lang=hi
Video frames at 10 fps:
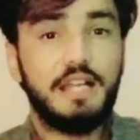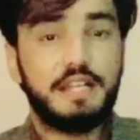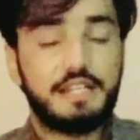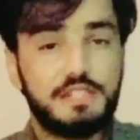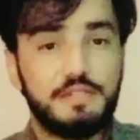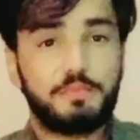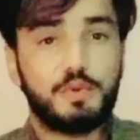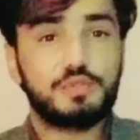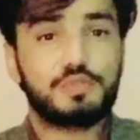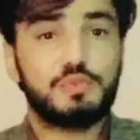कि जिन
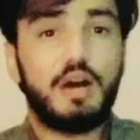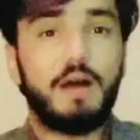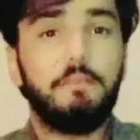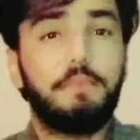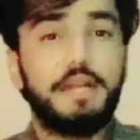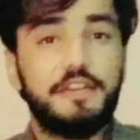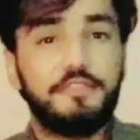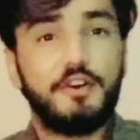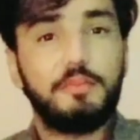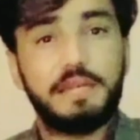बुक्स को आप पेड
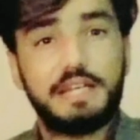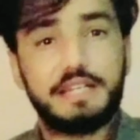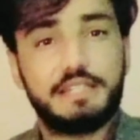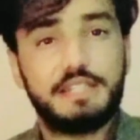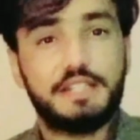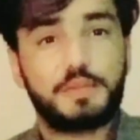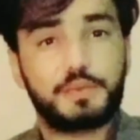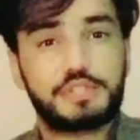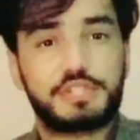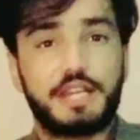फॉर्म में ख़रीदने की
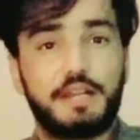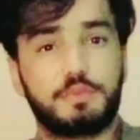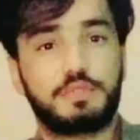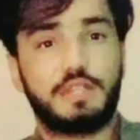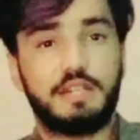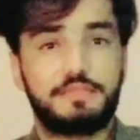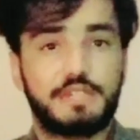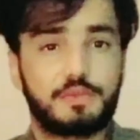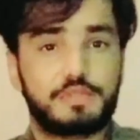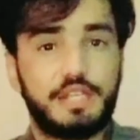कोशिश करें मुख्तलिफ़
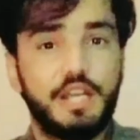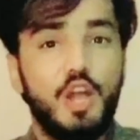जगहों से